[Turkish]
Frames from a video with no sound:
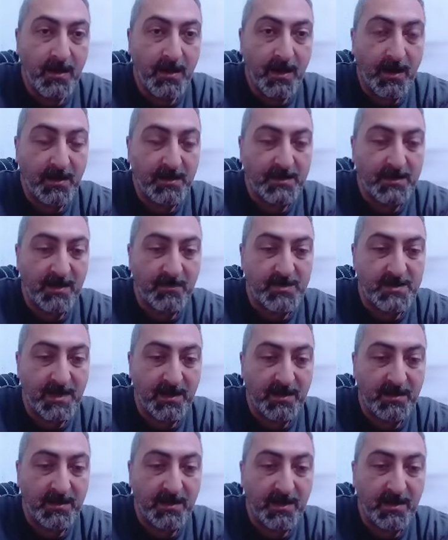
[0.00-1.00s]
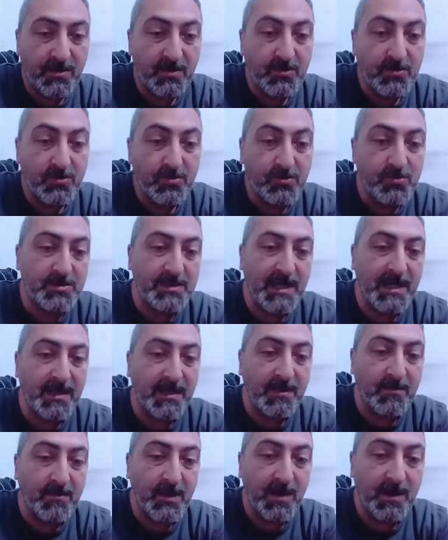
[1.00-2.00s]
Artemis Halı'da
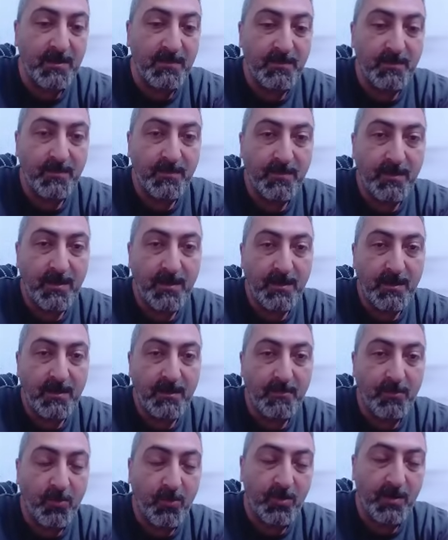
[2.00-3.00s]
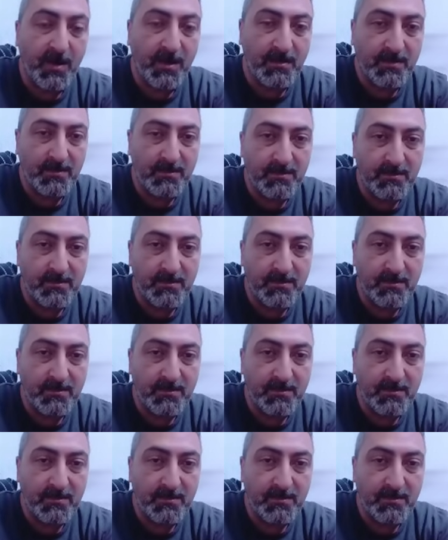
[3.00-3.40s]
%51'e, Nogan